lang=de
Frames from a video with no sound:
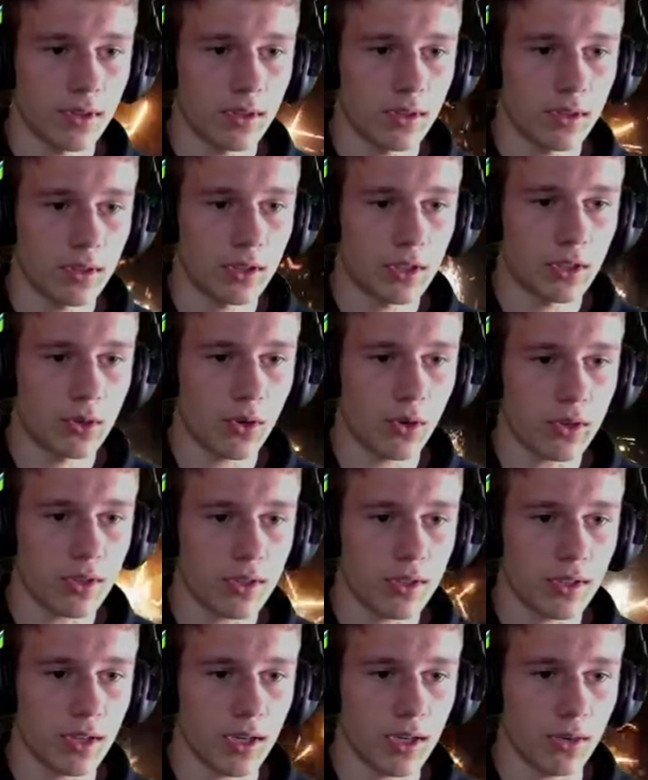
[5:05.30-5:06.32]
Gekochte
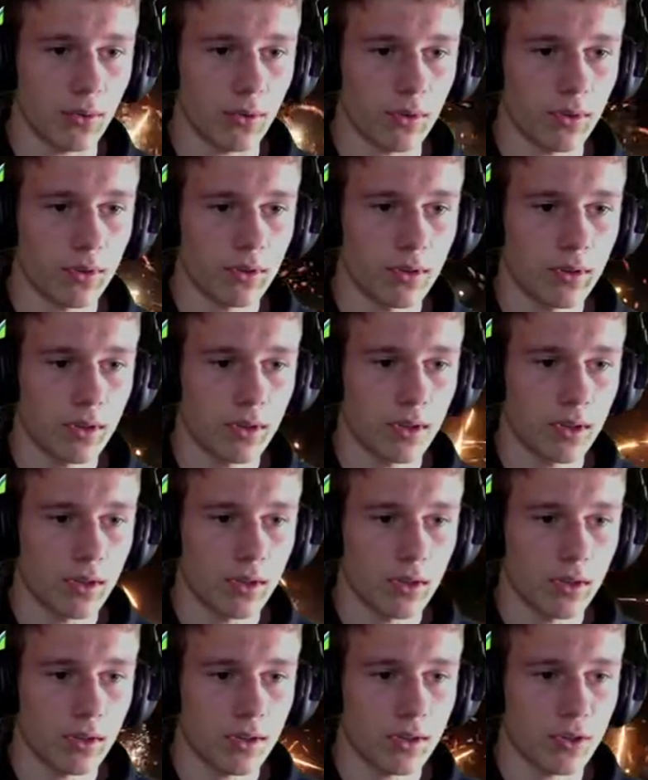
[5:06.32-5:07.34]
Nahrung.
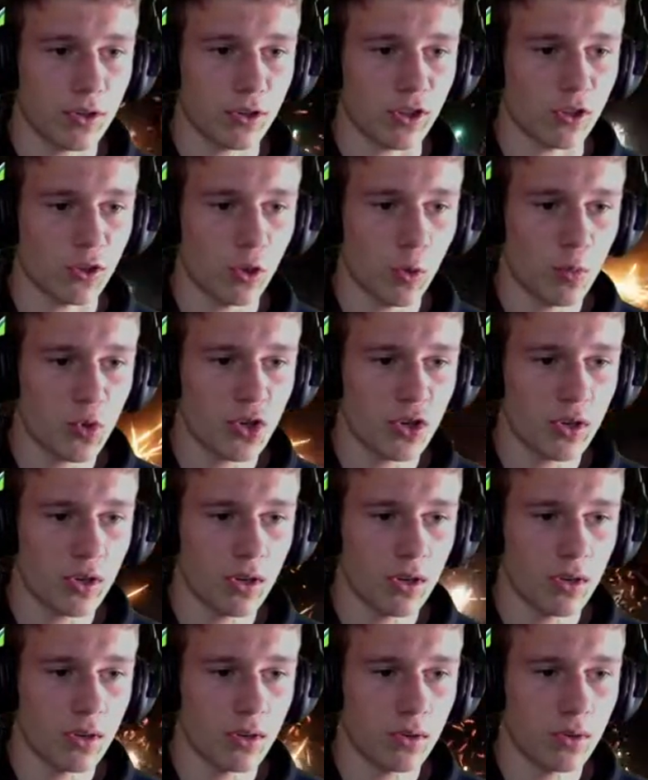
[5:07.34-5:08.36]
Gekochter Glubscher.